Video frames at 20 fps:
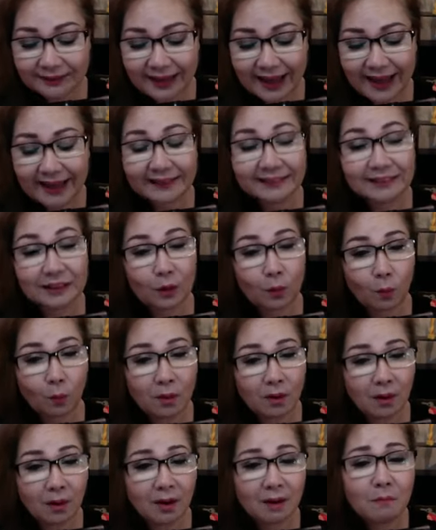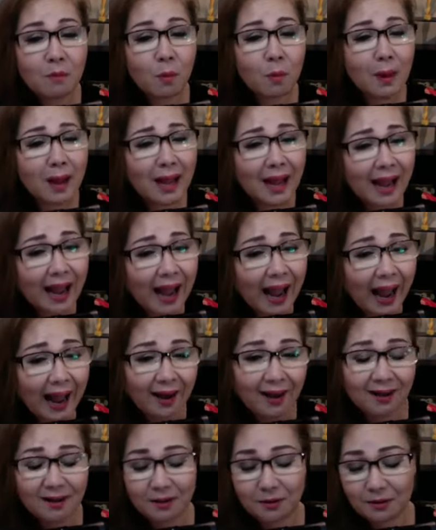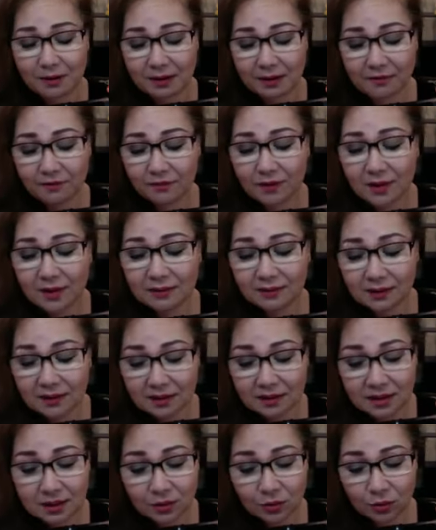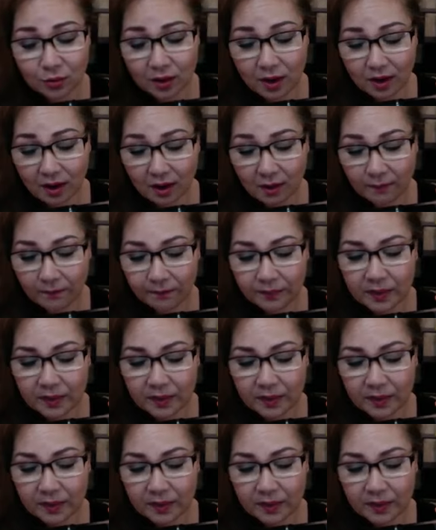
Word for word: tăng trọng lượng đến một nghìn lần phân tử nước của nó